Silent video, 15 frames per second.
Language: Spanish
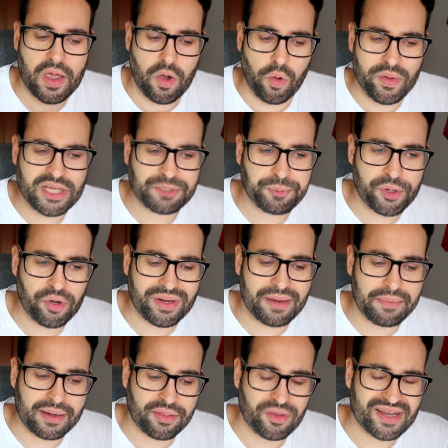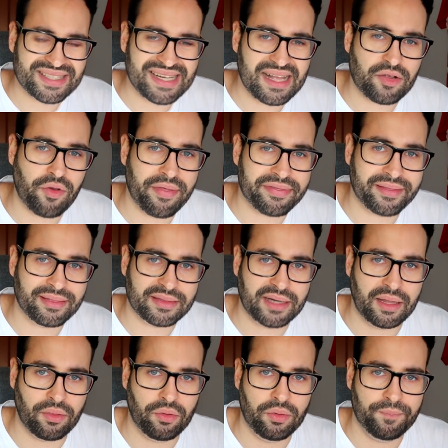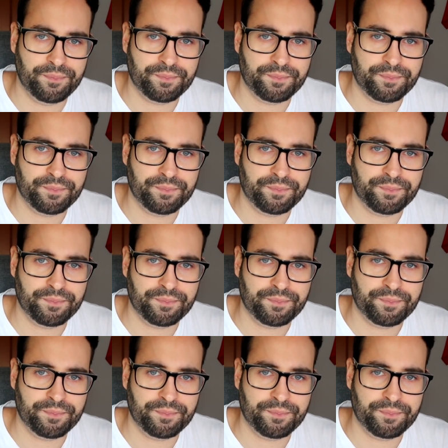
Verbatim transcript: Hoy espero que el Barcelona haga concentrado,